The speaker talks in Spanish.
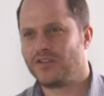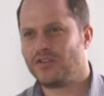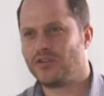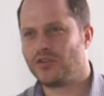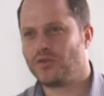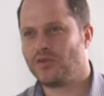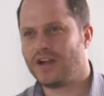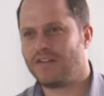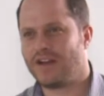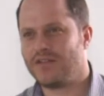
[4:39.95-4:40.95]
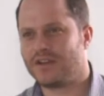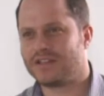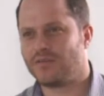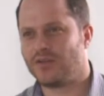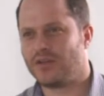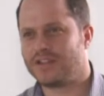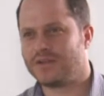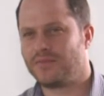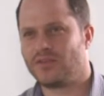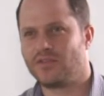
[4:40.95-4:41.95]
Yo tuve un caballo que se murió
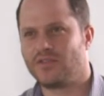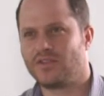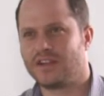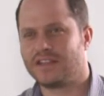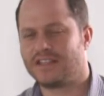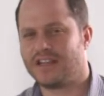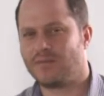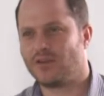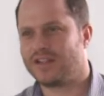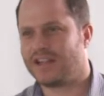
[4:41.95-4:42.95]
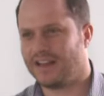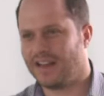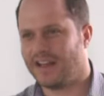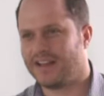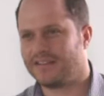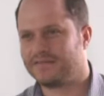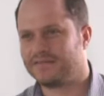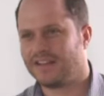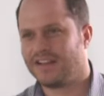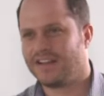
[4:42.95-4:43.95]
hace poco, que se llamó Estratega.
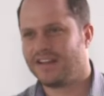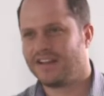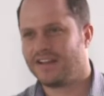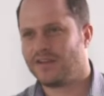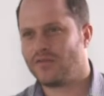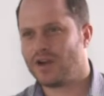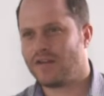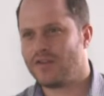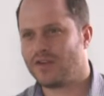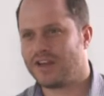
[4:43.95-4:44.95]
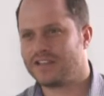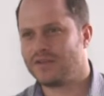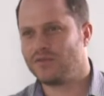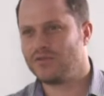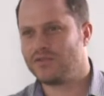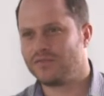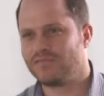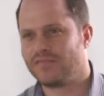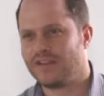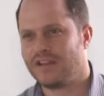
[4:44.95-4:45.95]
Fue un caballo que quise mucho
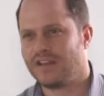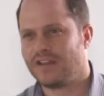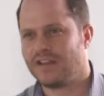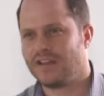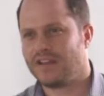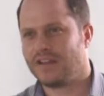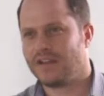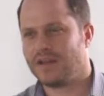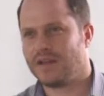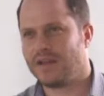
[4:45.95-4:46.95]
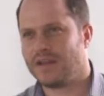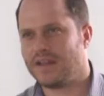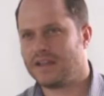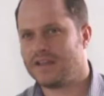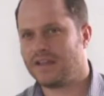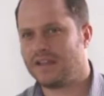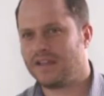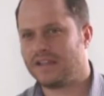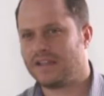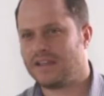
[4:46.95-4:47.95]
eh,
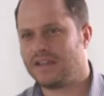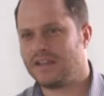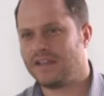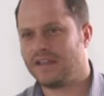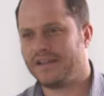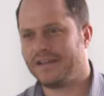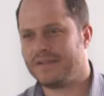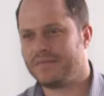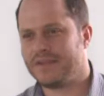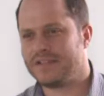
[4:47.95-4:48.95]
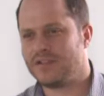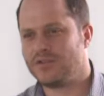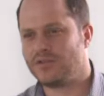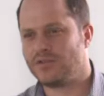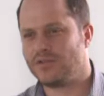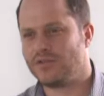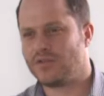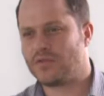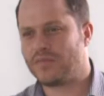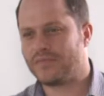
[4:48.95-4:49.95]
y me enseñó
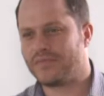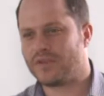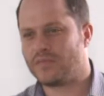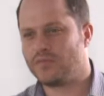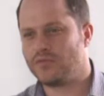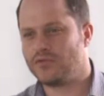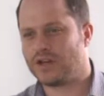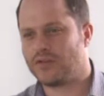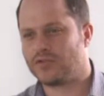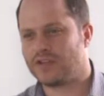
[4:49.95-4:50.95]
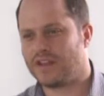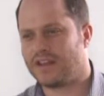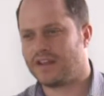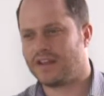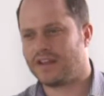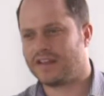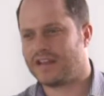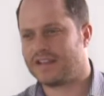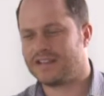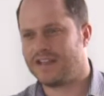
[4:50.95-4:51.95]
muchas cosas de
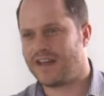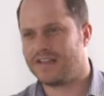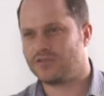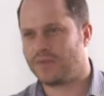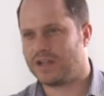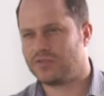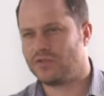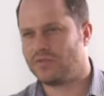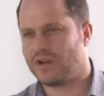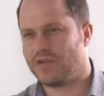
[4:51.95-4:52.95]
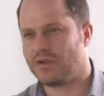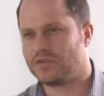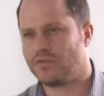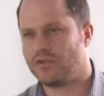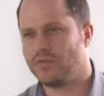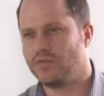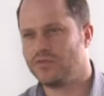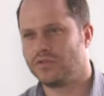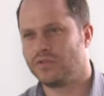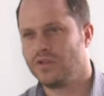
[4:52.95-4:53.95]
tenacidad y de superación, un caballo que sufrió mucho,